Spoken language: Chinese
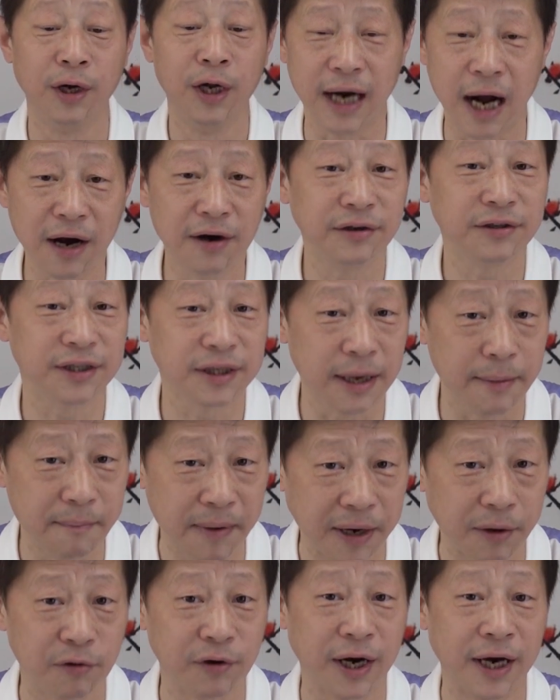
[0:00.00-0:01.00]
然后就在
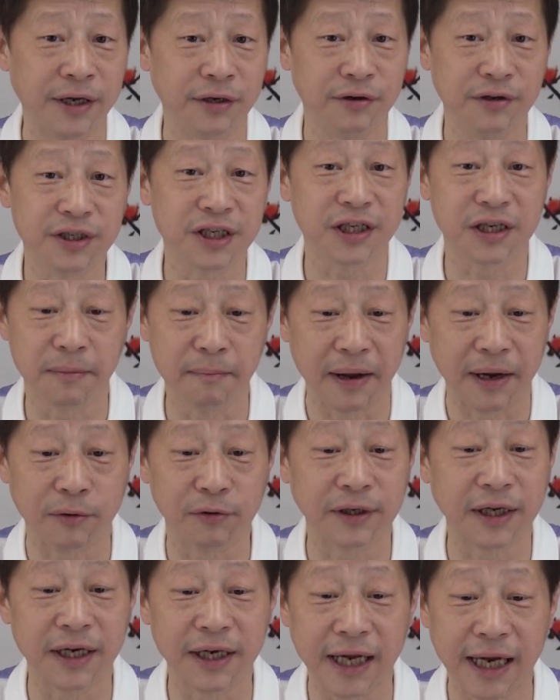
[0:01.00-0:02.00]
美国人，尤其是美
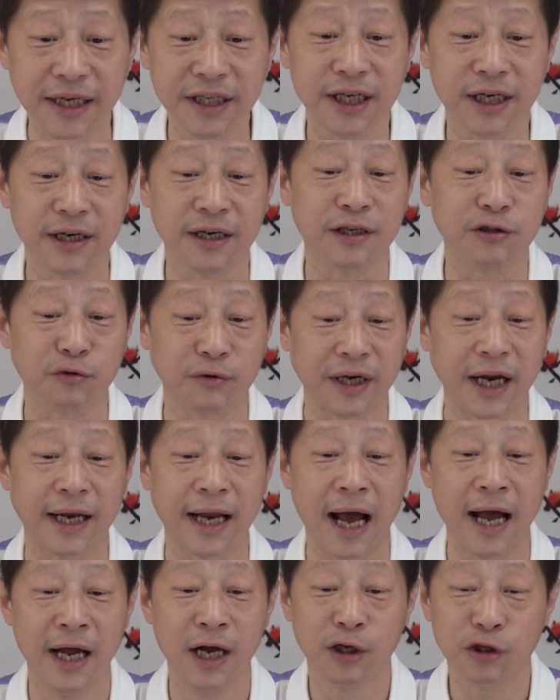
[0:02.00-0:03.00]
国的年轻人中间呢，